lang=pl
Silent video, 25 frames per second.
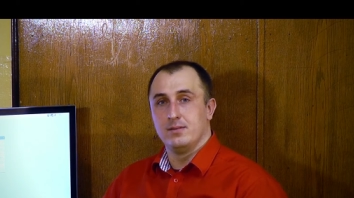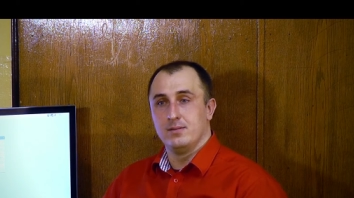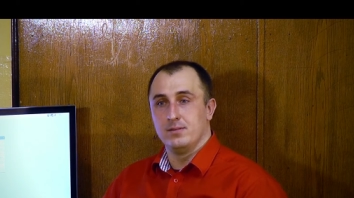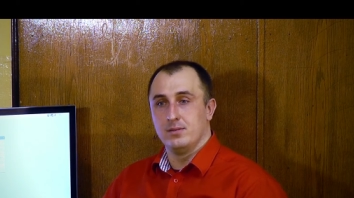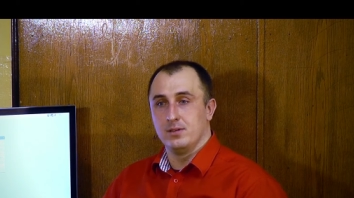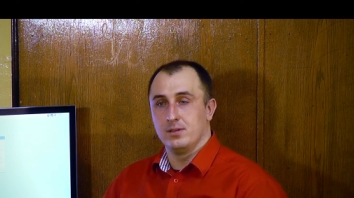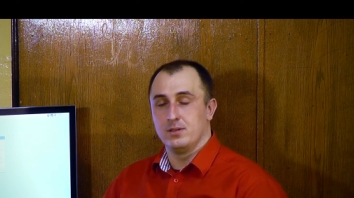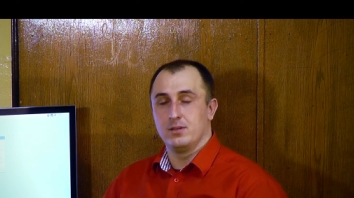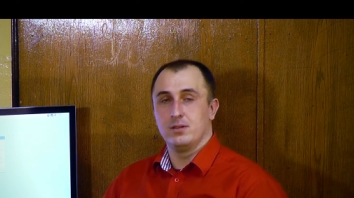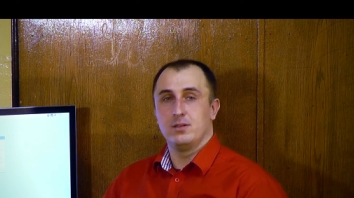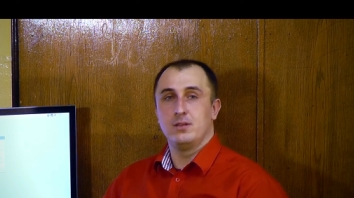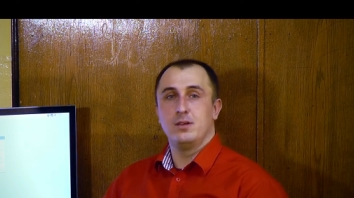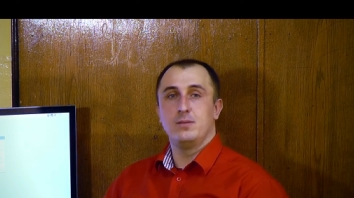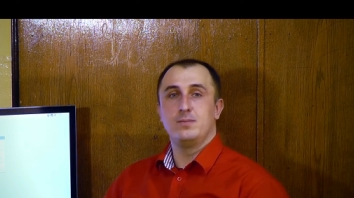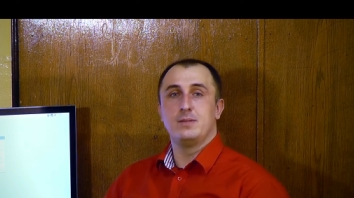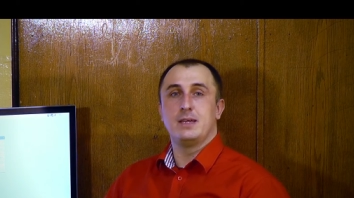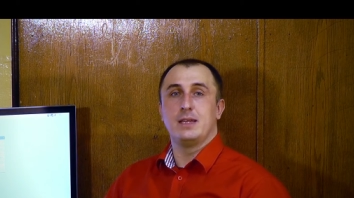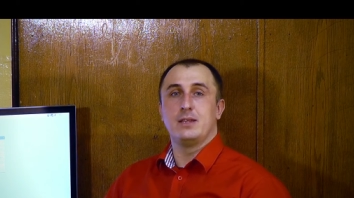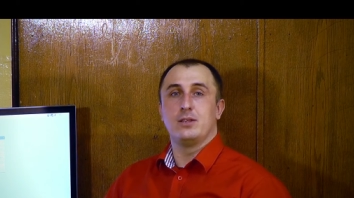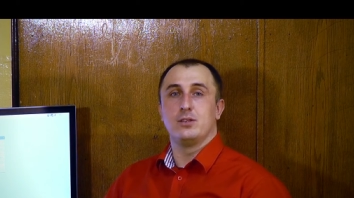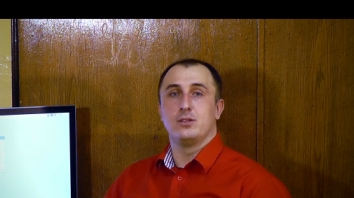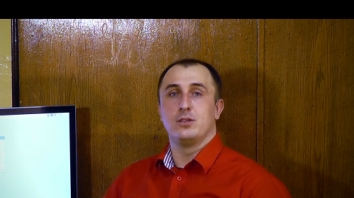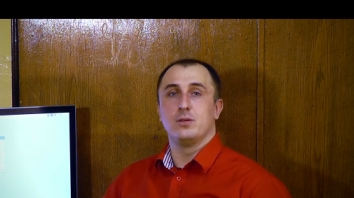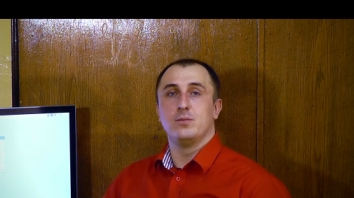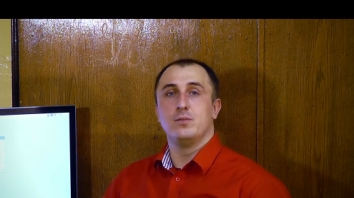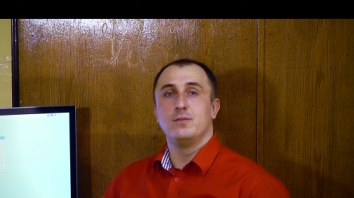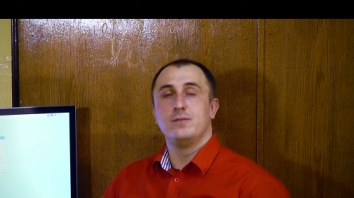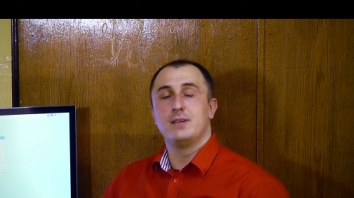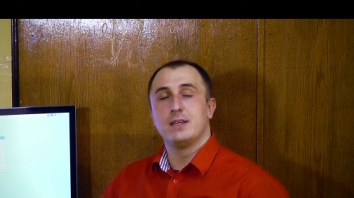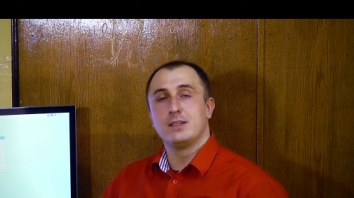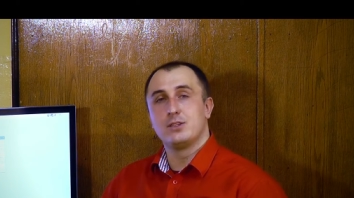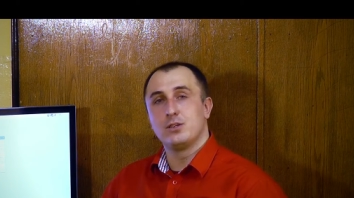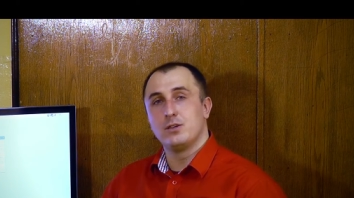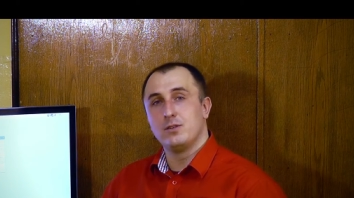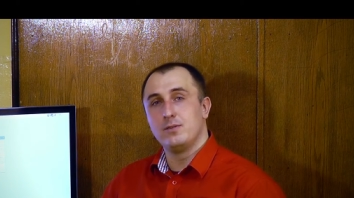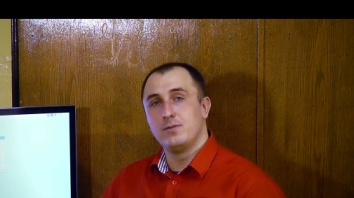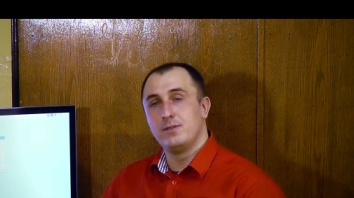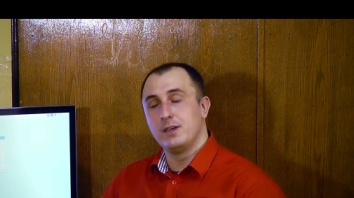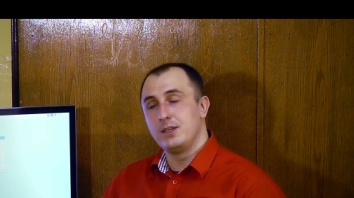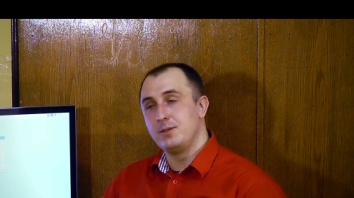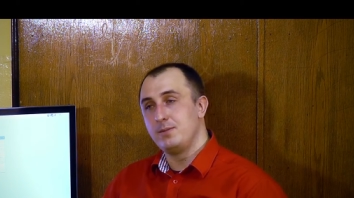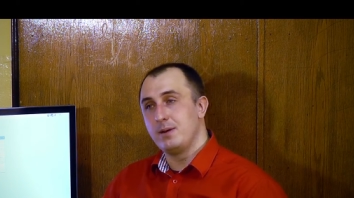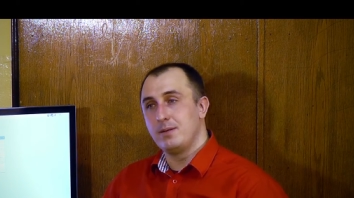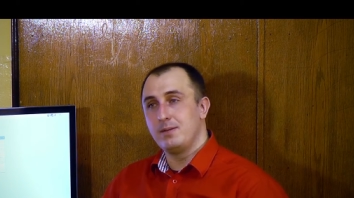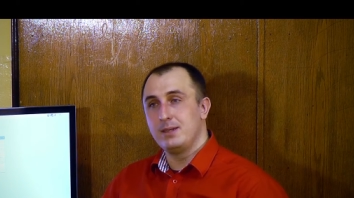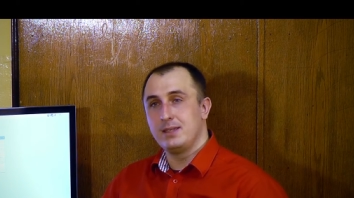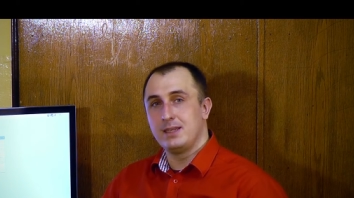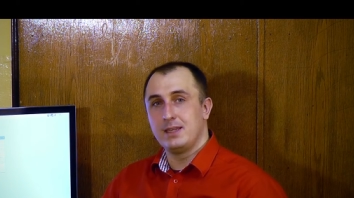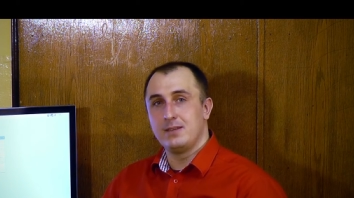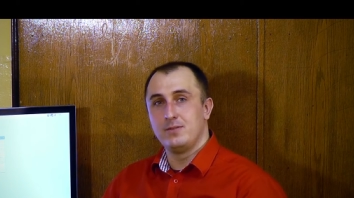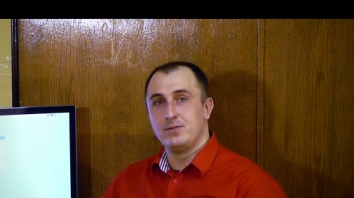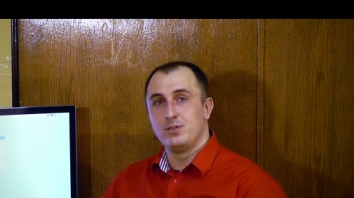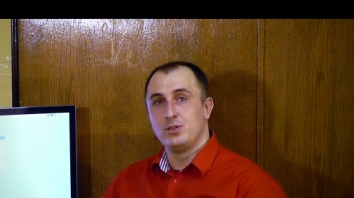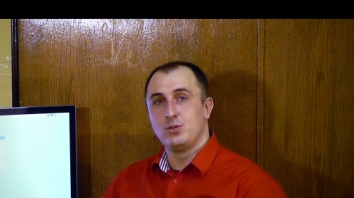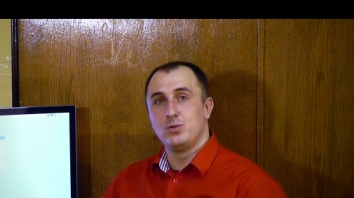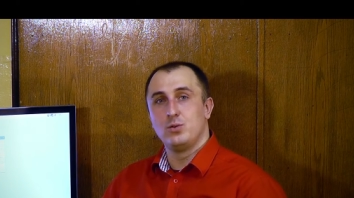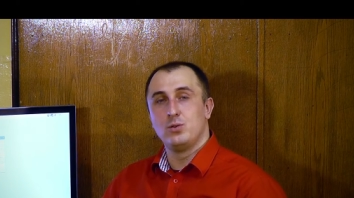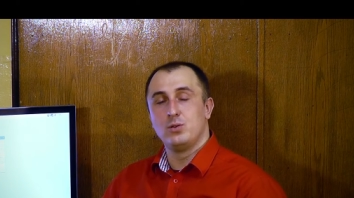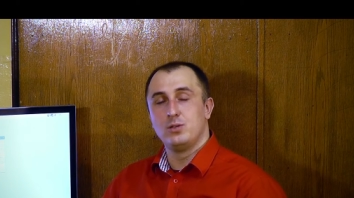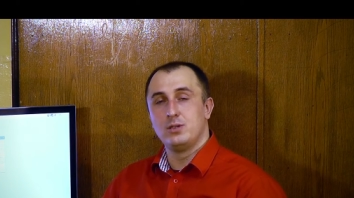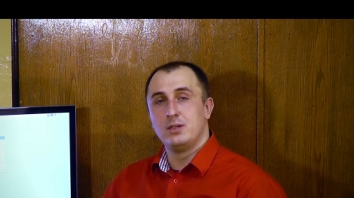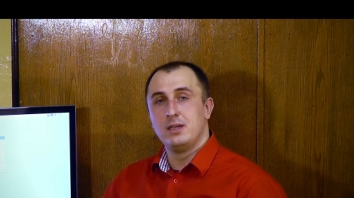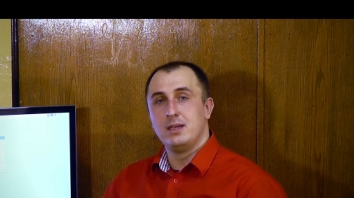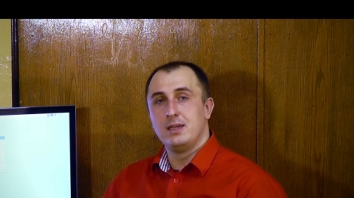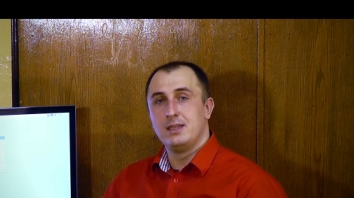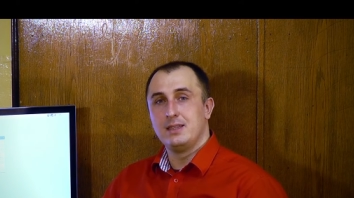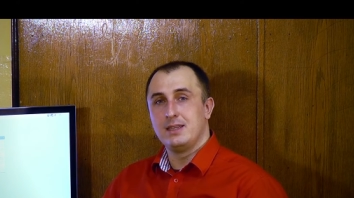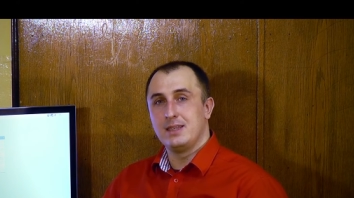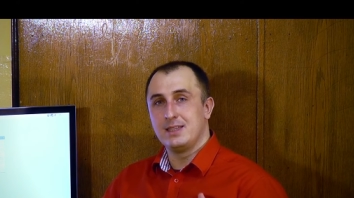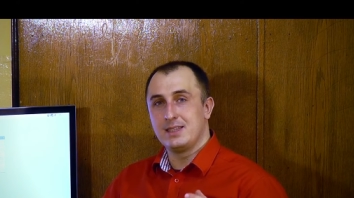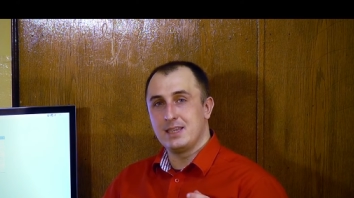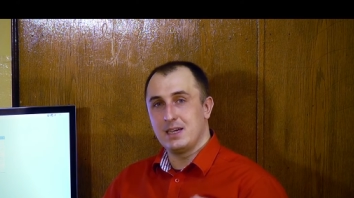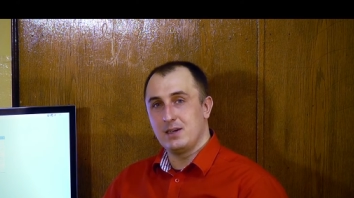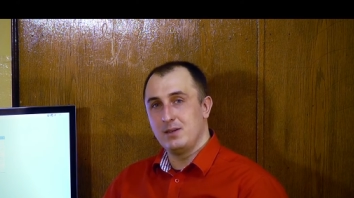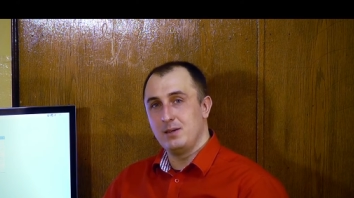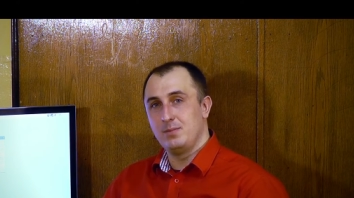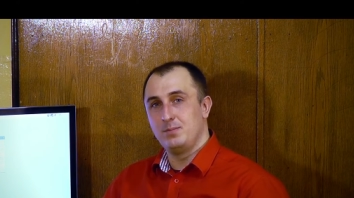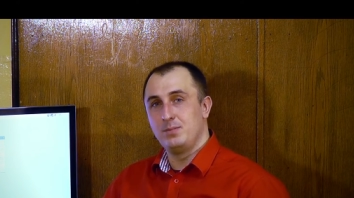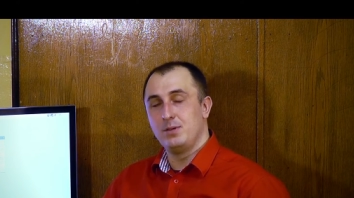No to dobra, no to mówię, to weźmiemy ten wzór, ten cały